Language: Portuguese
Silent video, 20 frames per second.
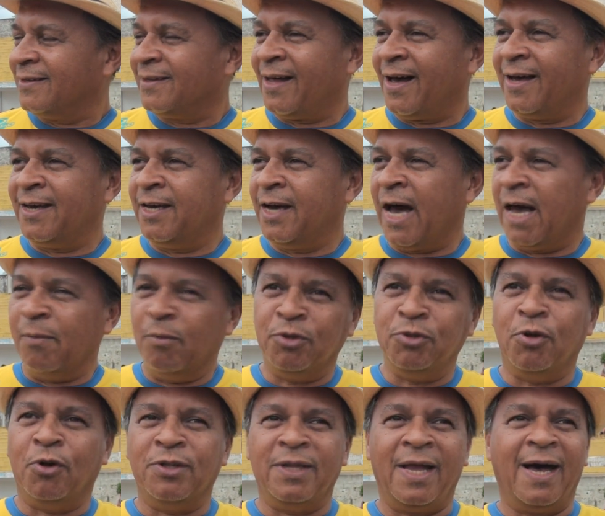aí
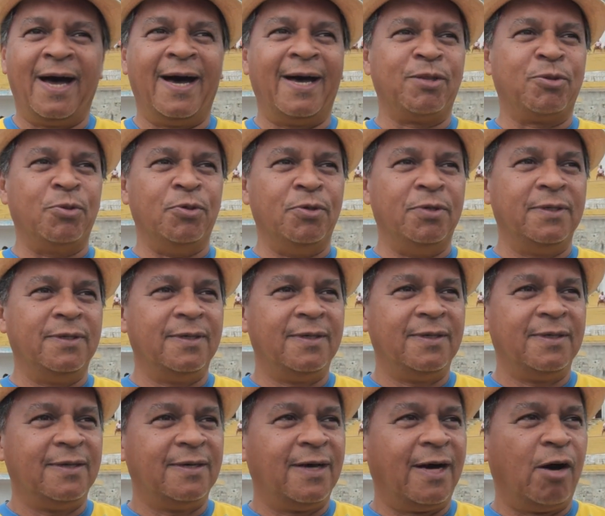Raimundo Nonato,
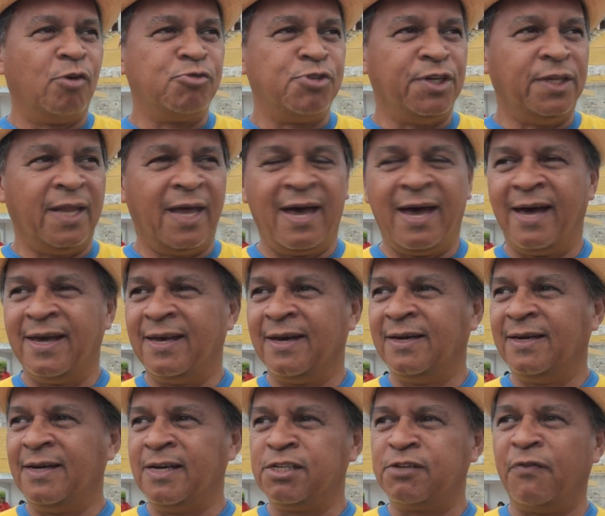
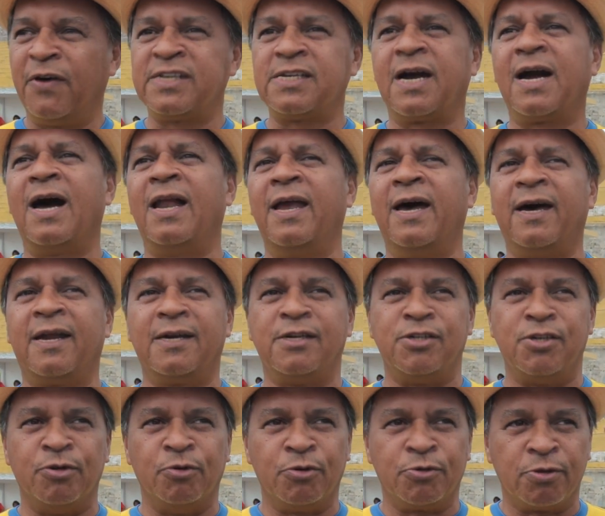Aldineia. E a gente vê essa galera,
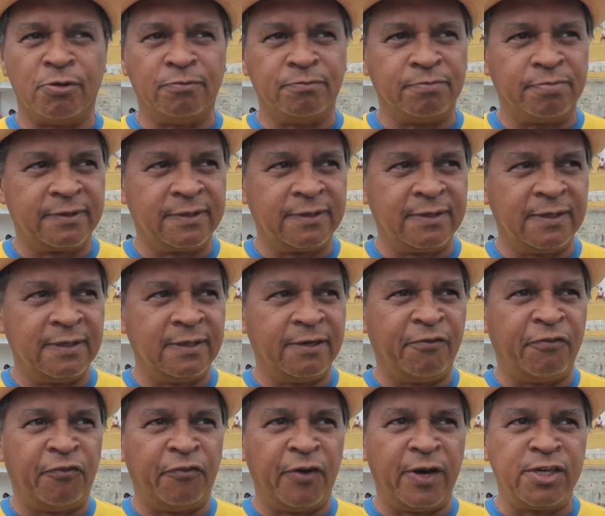Gilson,
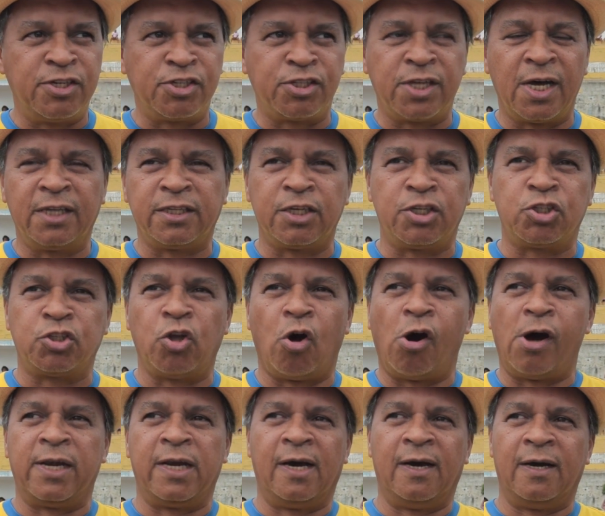que fez tanta
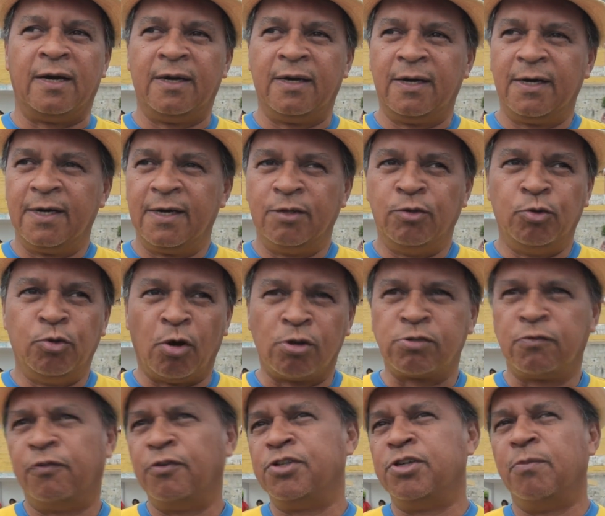história no
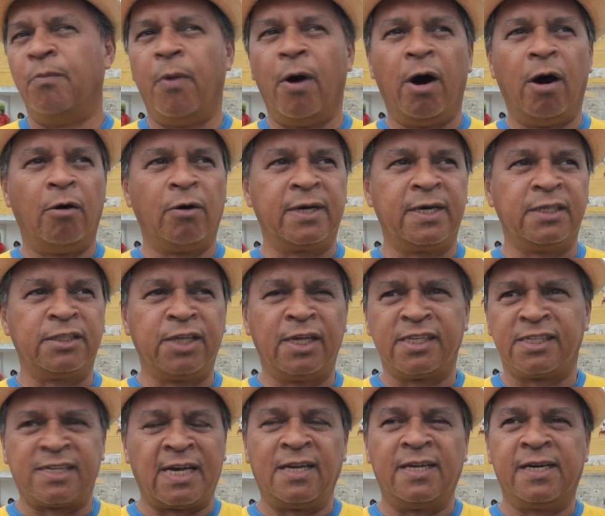nosso futebol, que
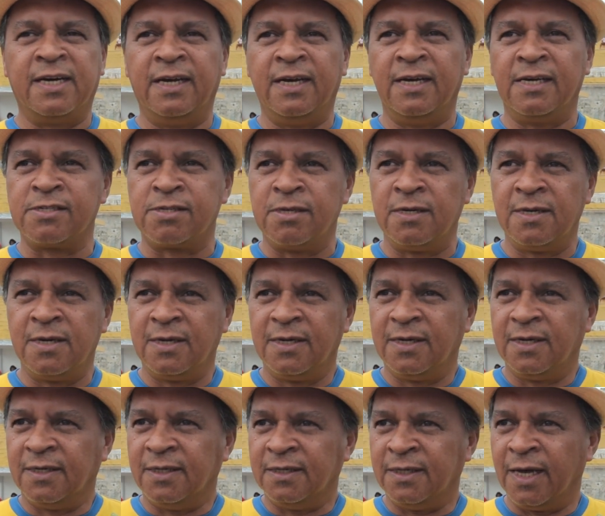tantas alegrias
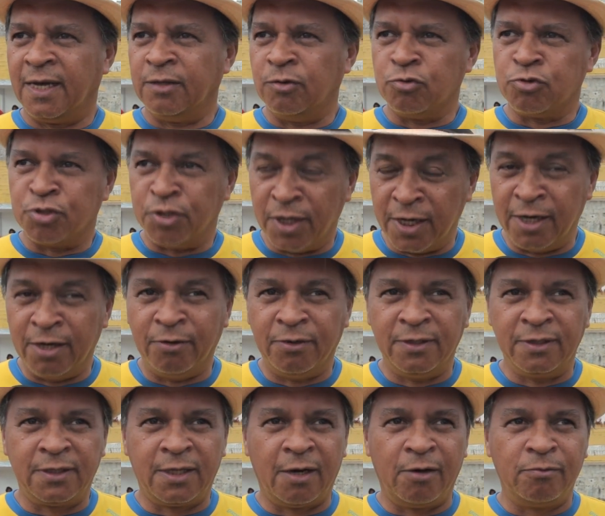né, nos
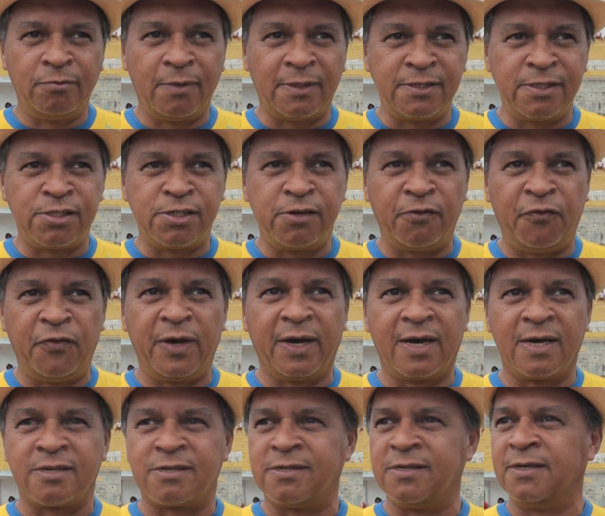deu. Então a gente
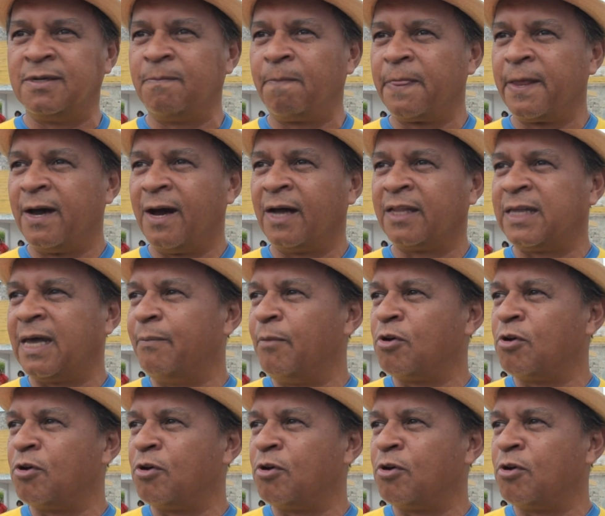fica assim, até